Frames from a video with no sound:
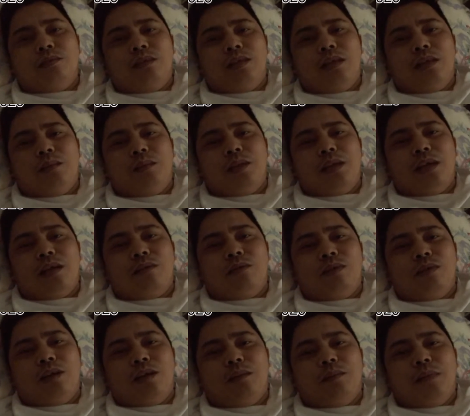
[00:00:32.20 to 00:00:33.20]
wala naman
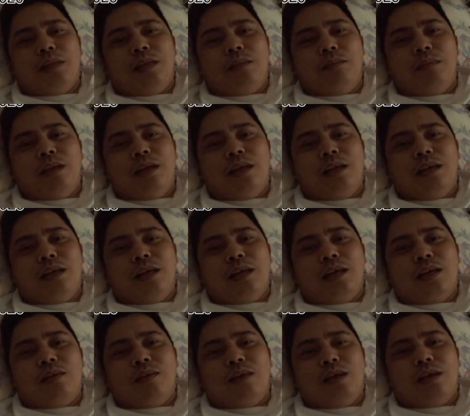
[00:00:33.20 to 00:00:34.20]
akong alam na i-vlog na
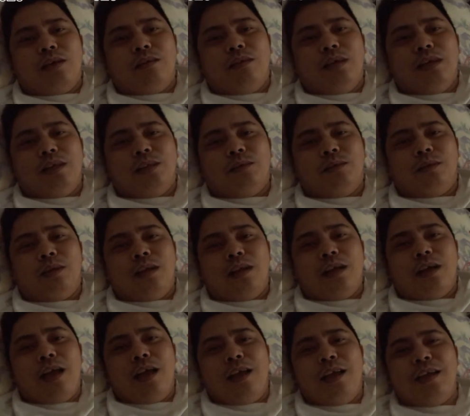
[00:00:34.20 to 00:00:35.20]
araw-araw ganito na
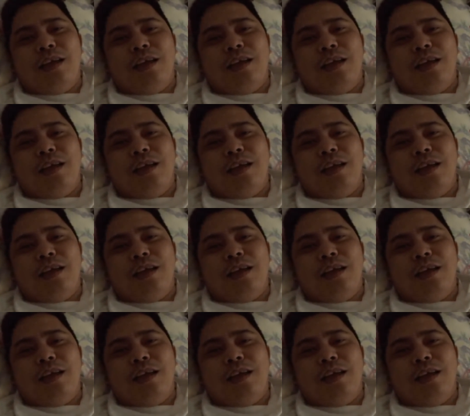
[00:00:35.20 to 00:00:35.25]
lang